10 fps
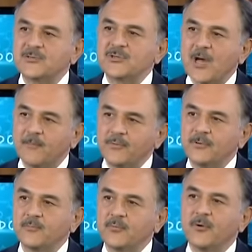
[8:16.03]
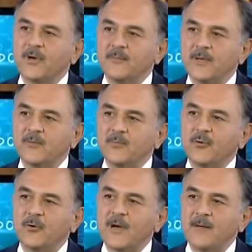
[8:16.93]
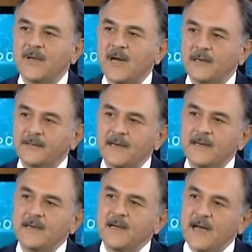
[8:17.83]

çap programı gibi programlarla da şey.